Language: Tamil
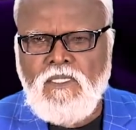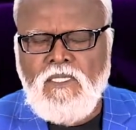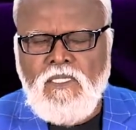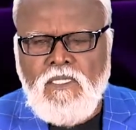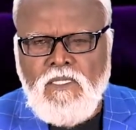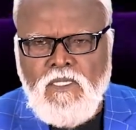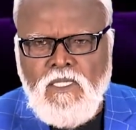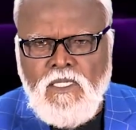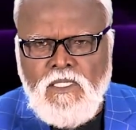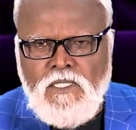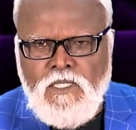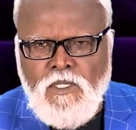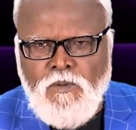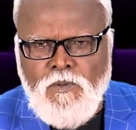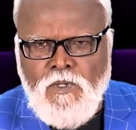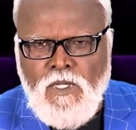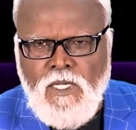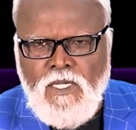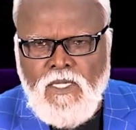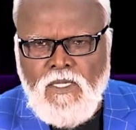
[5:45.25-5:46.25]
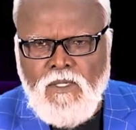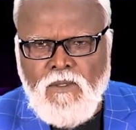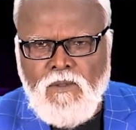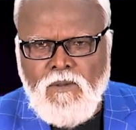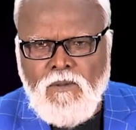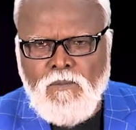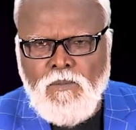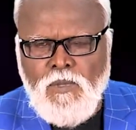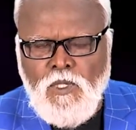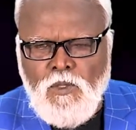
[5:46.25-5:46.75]
நித்திய ஜீவனை
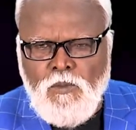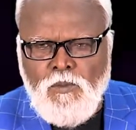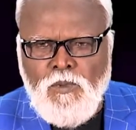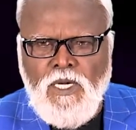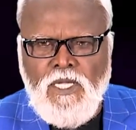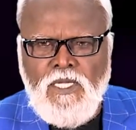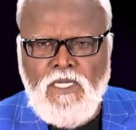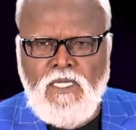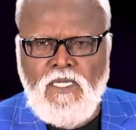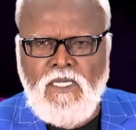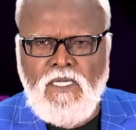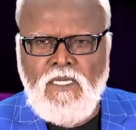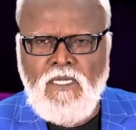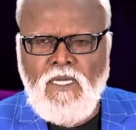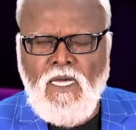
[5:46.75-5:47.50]
பெறும்படிக்கு